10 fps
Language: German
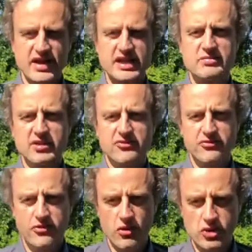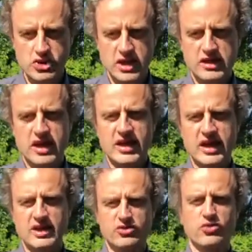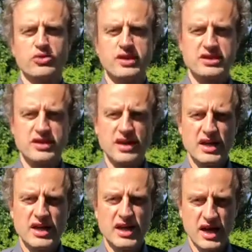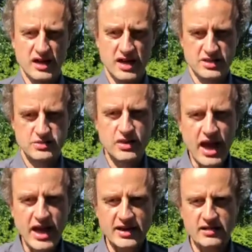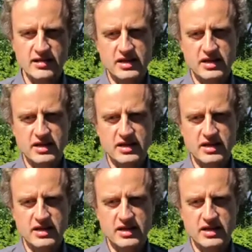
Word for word: weil ich mir vorstelle, an einer tödlichen Krankheit zu leiden.